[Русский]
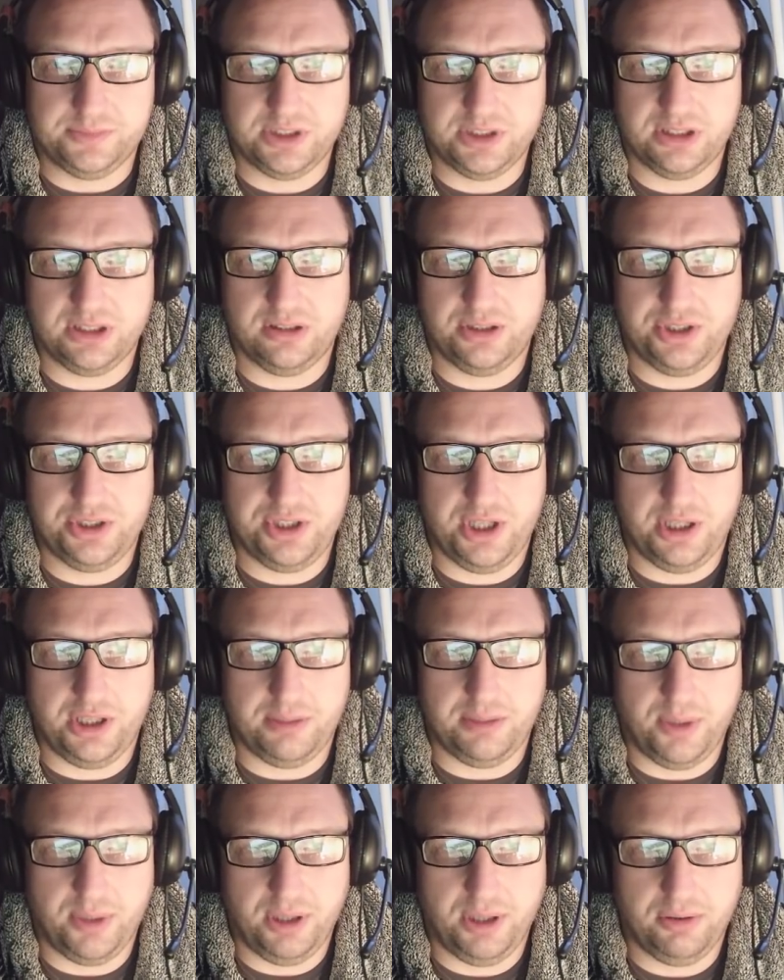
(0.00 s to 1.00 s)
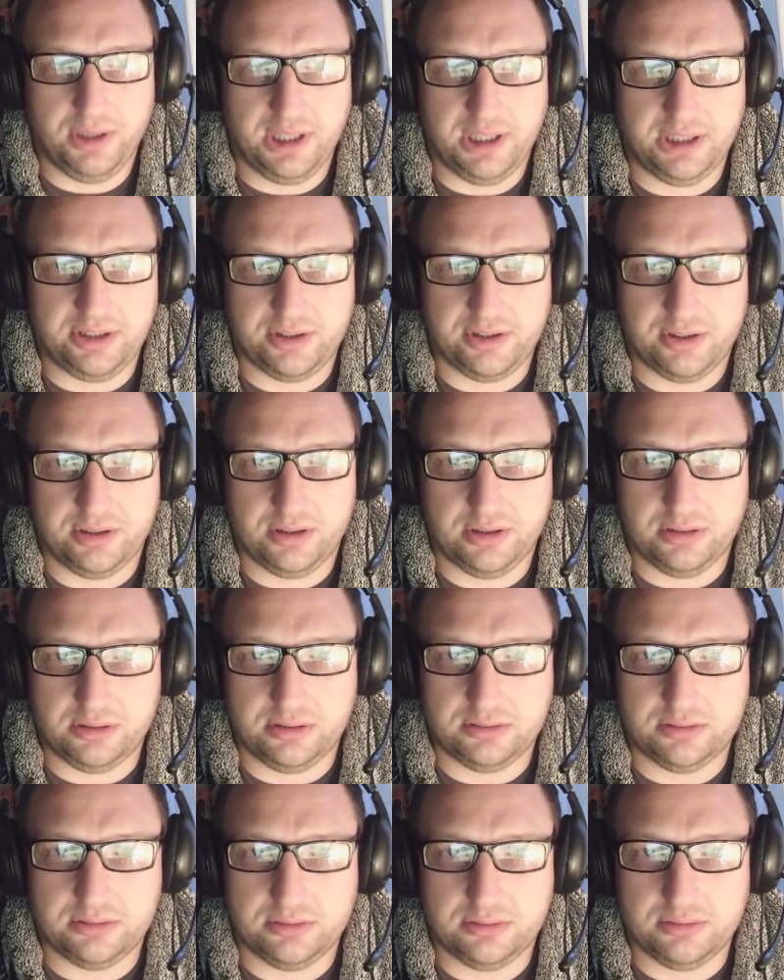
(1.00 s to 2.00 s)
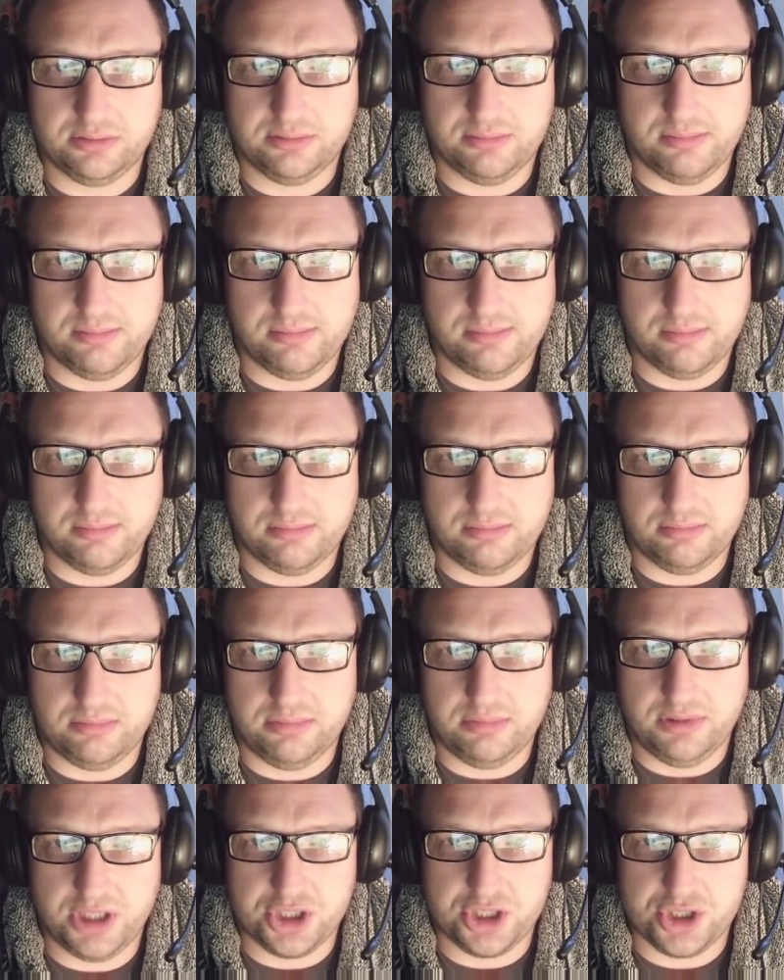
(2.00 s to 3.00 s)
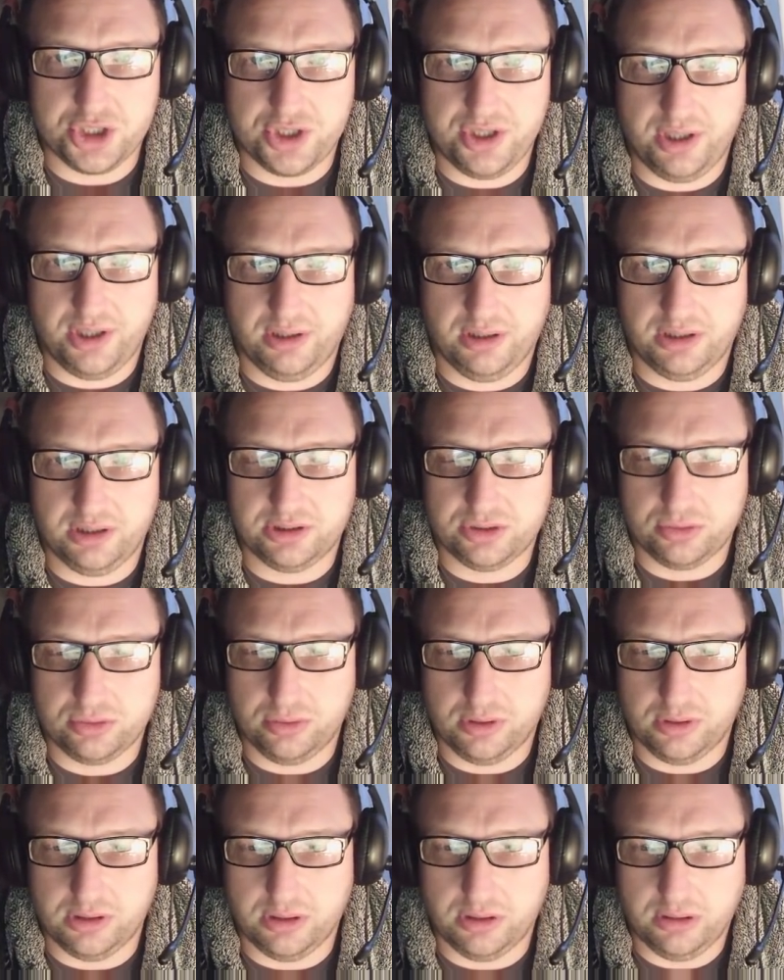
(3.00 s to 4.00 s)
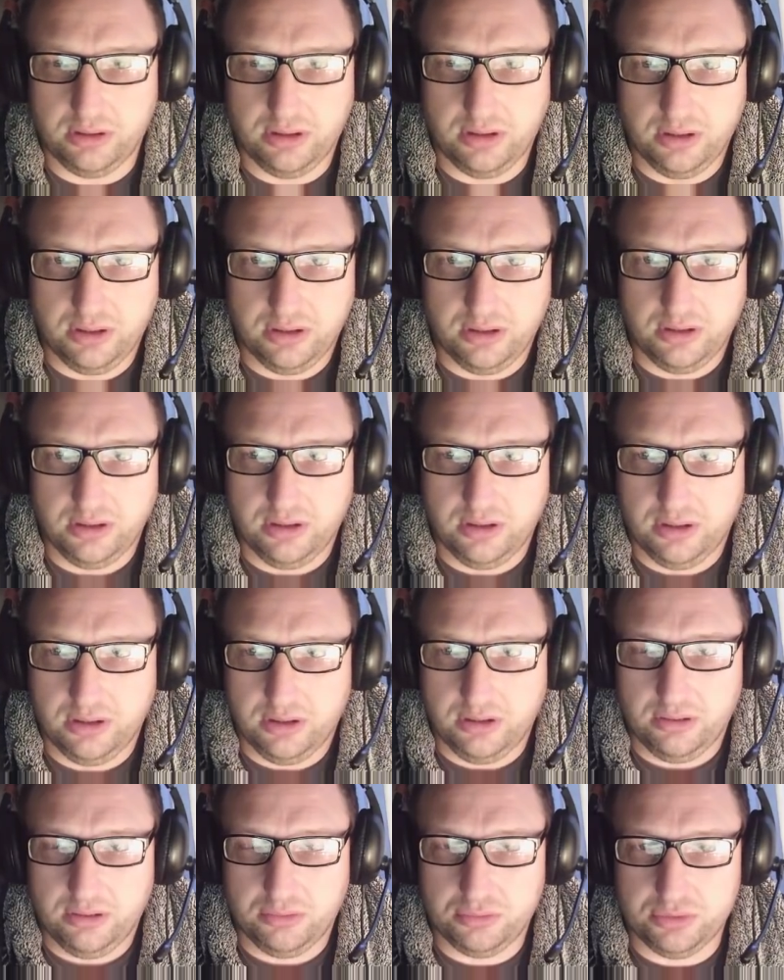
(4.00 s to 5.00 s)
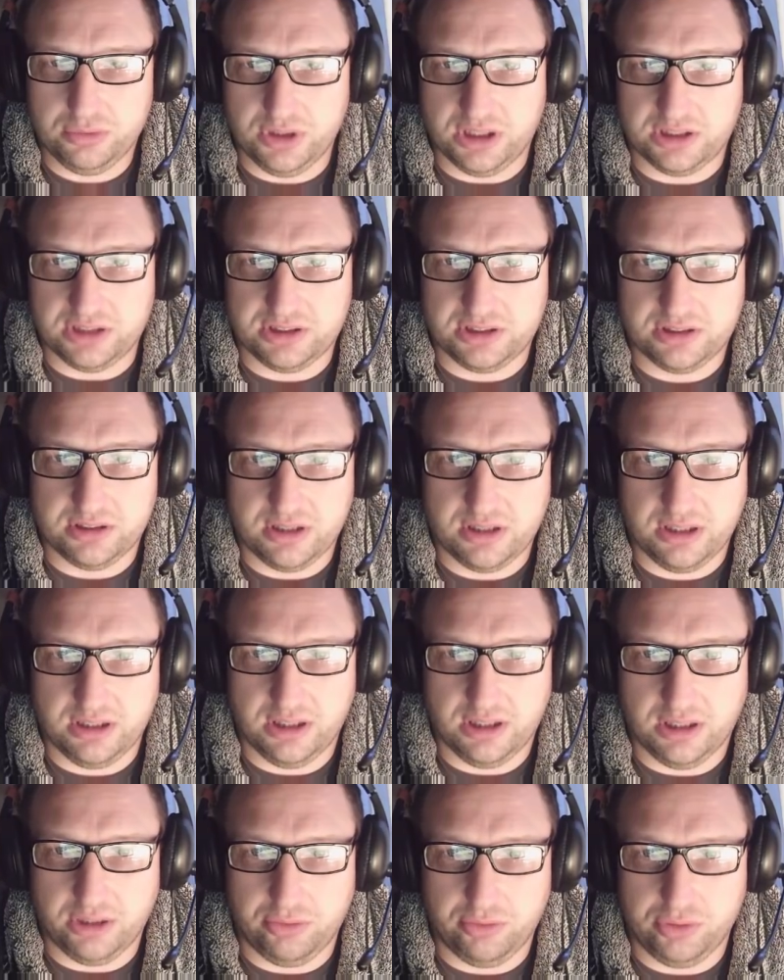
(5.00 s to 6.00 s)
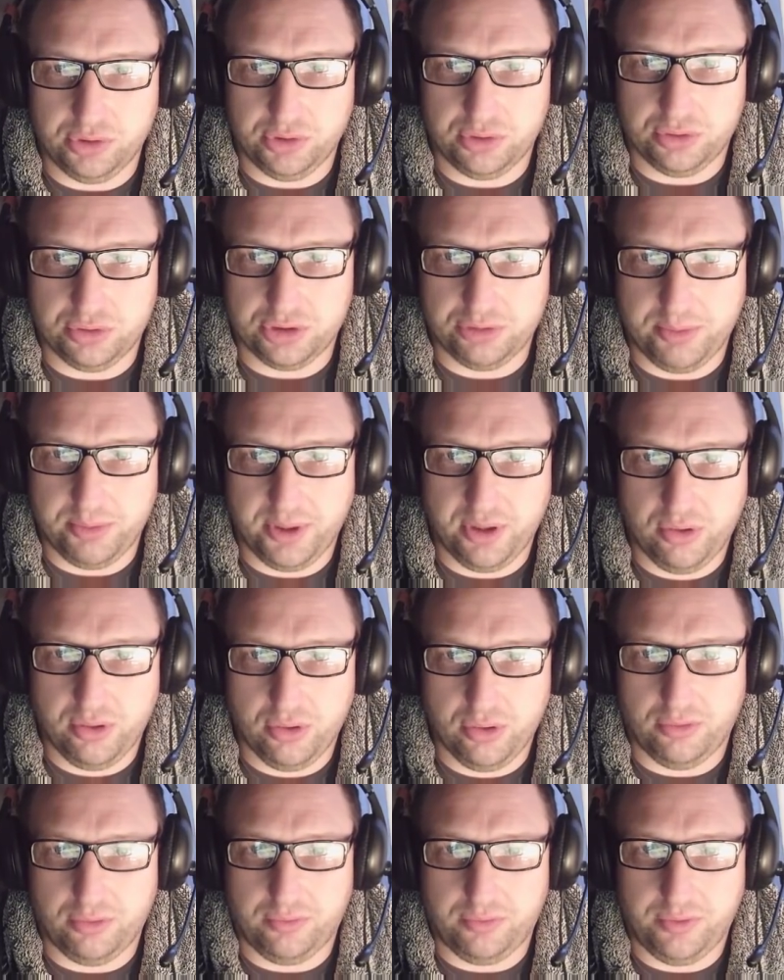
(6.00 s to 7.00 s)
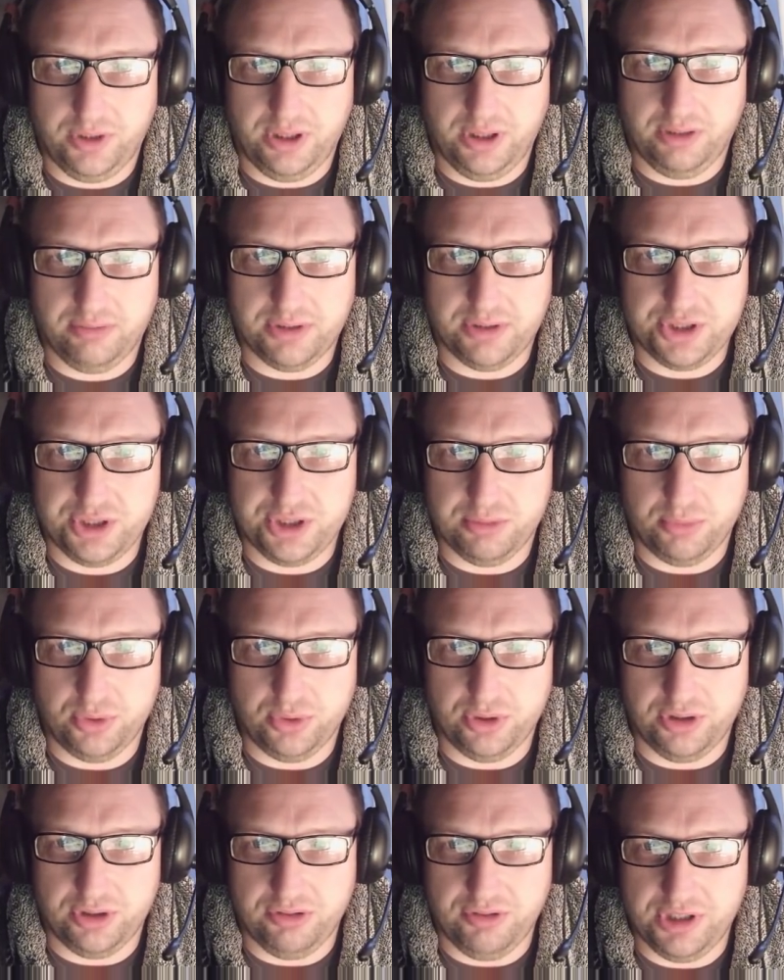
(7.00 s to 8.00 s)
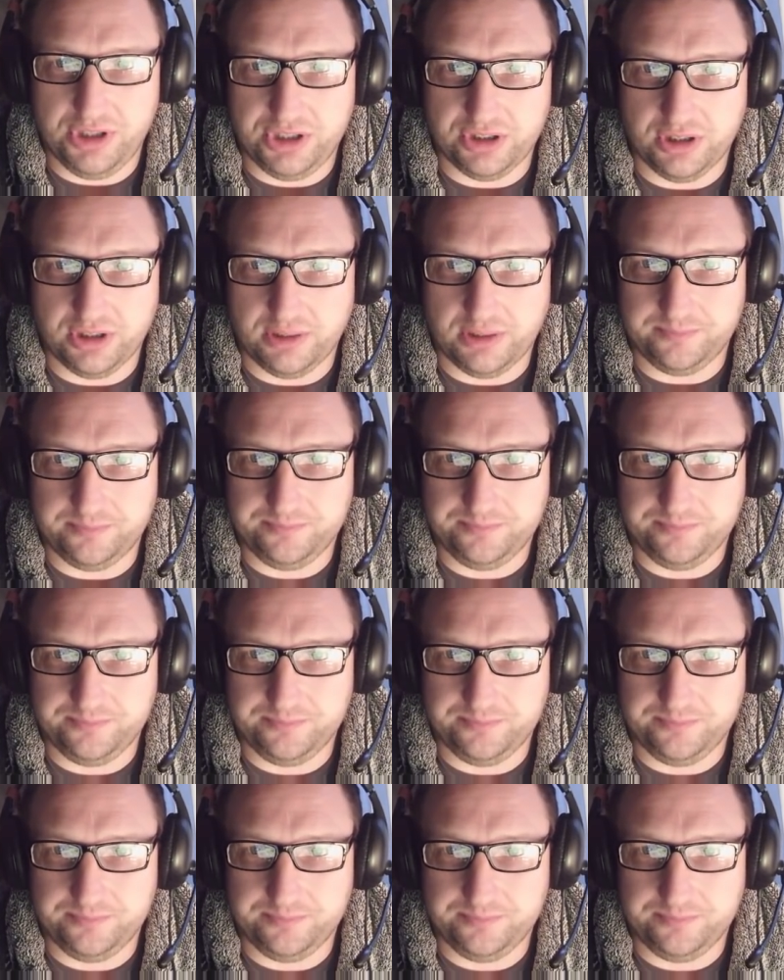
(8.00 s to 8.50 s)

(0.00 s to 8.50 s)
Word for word: целый день поливает э, дождело. Скоро у нас каналы выйдут из берегов и вообще будет весело.